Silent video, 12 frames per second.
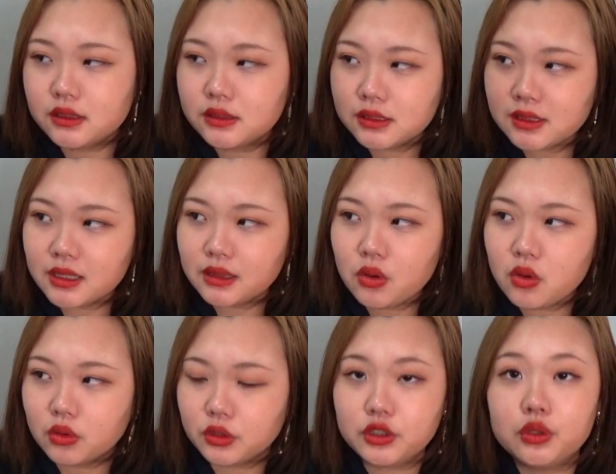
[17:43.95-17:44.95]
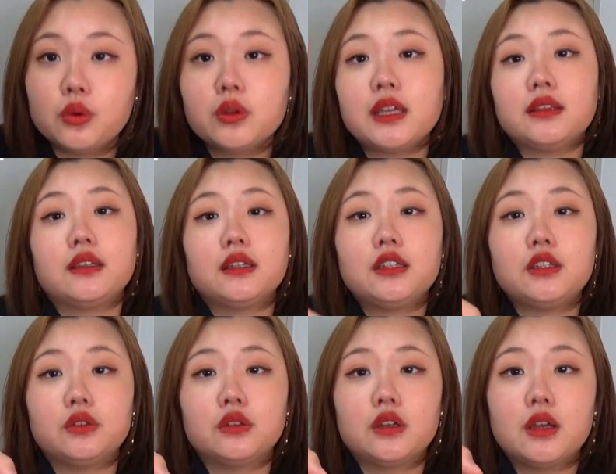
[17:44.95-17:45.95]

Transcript: 姿を表現できる